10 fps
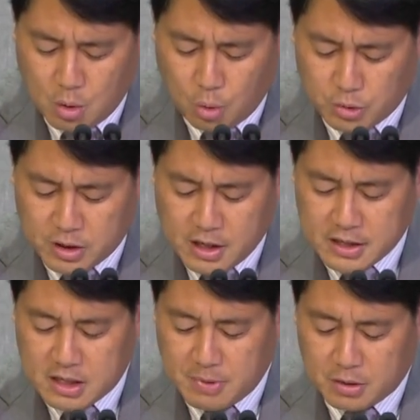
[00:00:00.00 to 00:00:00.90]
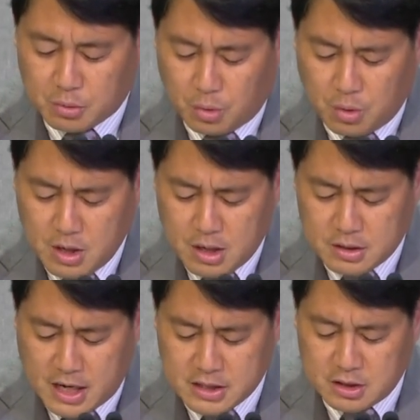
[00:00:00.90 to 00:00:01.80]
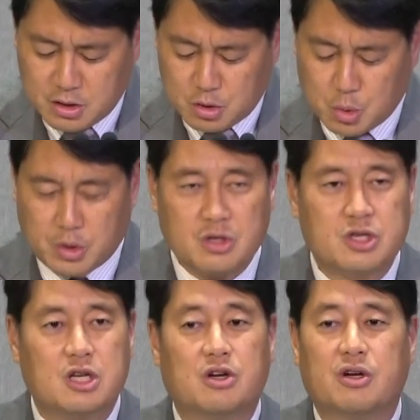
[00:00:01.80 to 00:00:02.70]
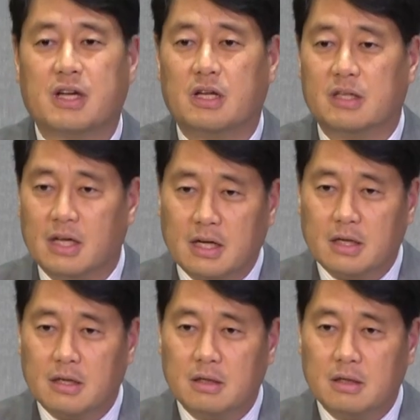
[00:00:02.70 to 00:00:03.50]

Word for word: 온갖 기만으로 대신들을 속여 즐겁게 한다.